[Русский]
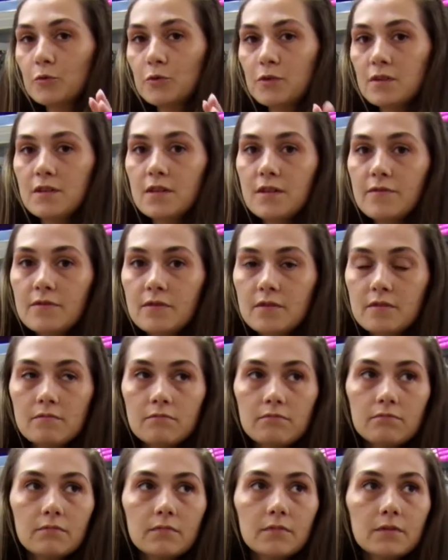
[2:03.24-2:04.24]
у детей
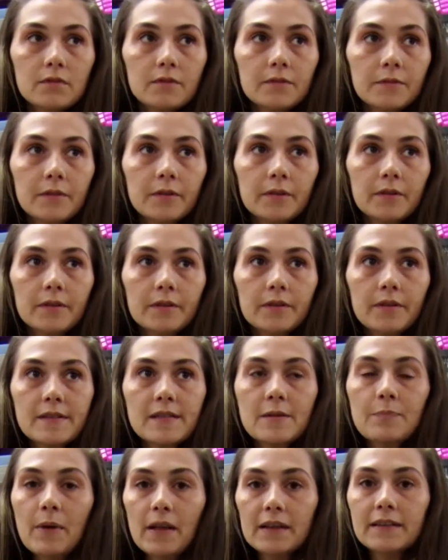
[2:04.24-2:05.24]
а,
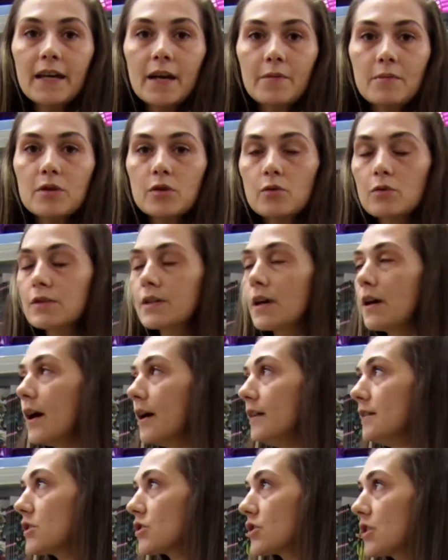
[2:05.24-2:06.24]
заполняемость
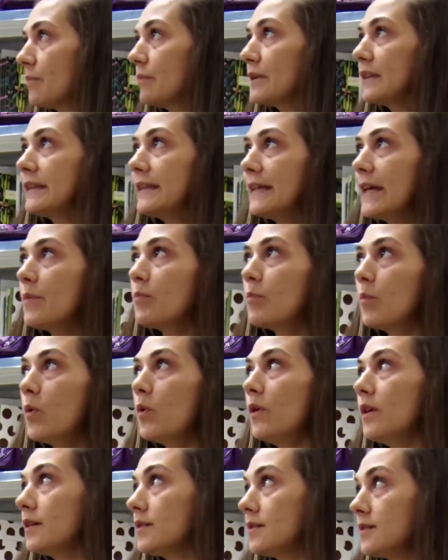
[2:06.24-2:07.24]
рюкзака должна быть не
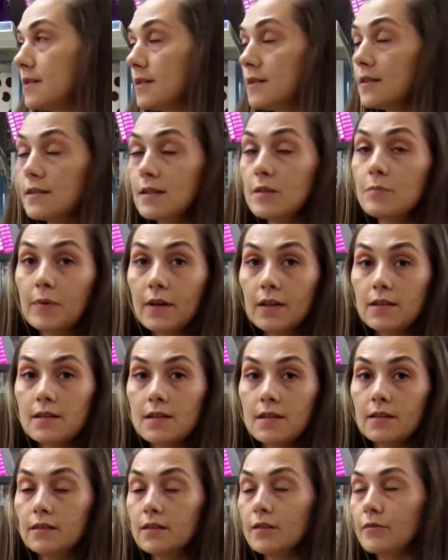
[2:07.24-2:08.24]
более
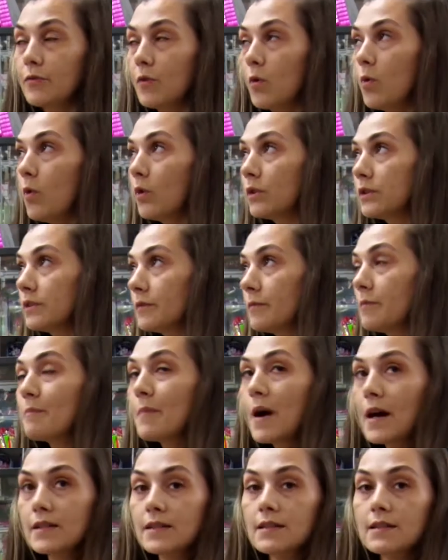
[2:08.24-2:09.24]
10% от
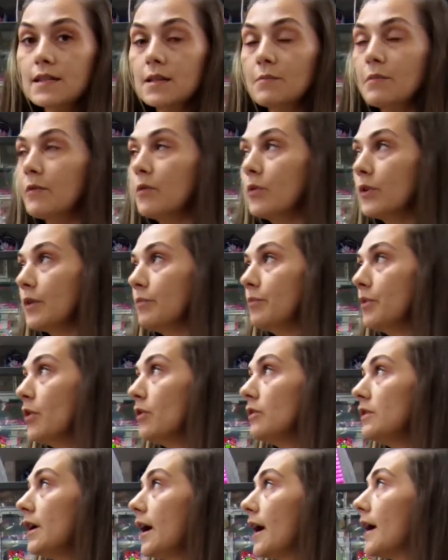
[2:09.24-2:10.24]
массы самого
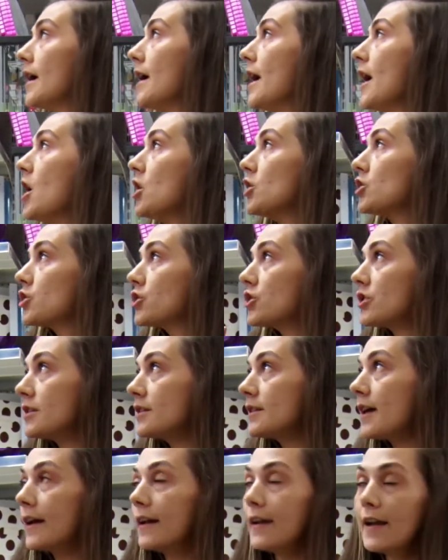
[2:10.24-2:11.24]
ребенка.
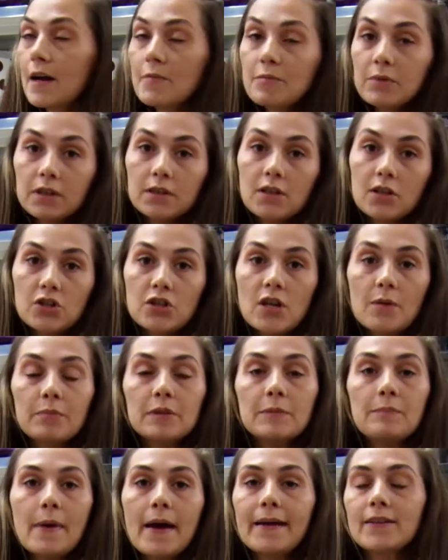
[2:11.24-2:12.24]
Ширина лямки должна
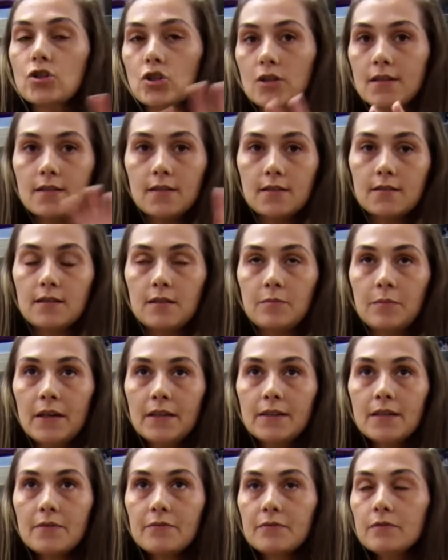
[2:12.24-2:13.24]
быть 5-6
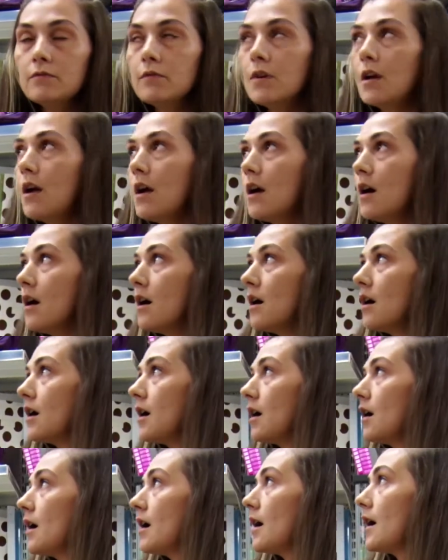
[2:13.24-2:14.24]
сантиметров,
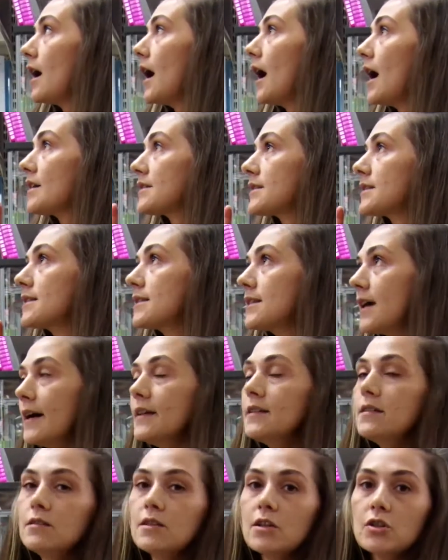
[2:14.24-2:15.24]
а, а
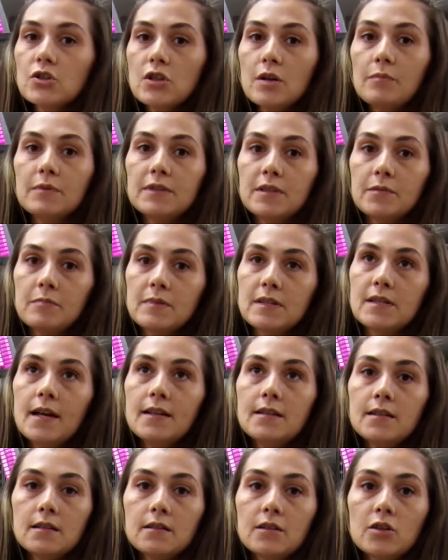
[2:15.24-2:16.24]
сзади должна быть
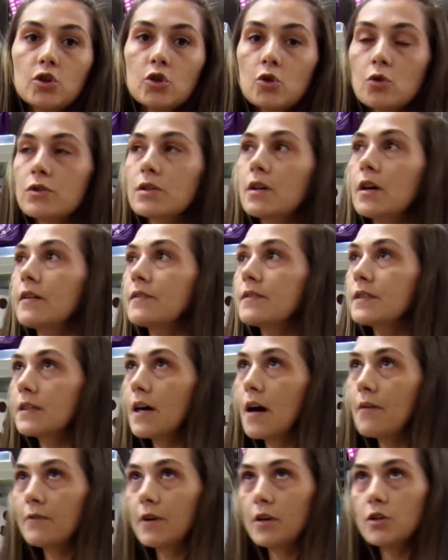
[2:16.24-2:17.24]
обязательно жесткая
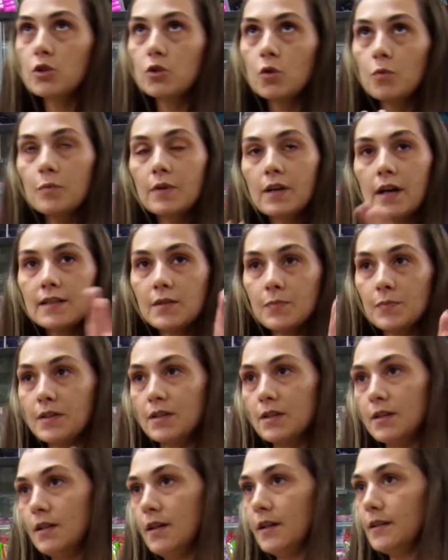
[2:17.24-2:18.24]
вставка, чтобы
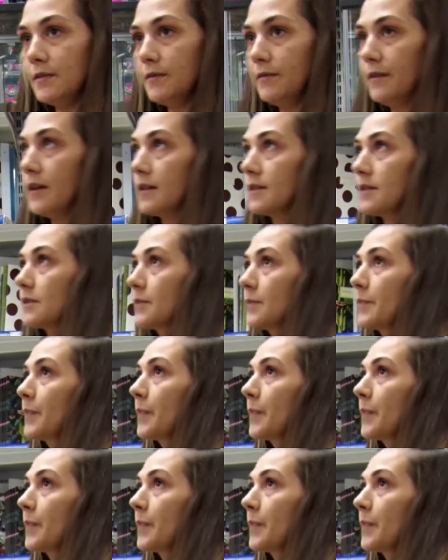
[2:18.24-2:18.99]
распределять вес.